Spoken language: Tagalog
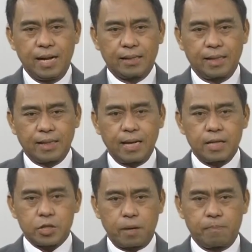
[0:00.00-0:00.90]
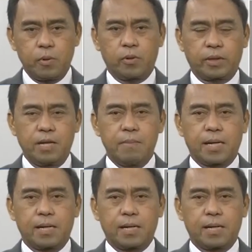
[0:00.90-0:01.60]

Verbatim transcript: Ang detalya sa report ni Mark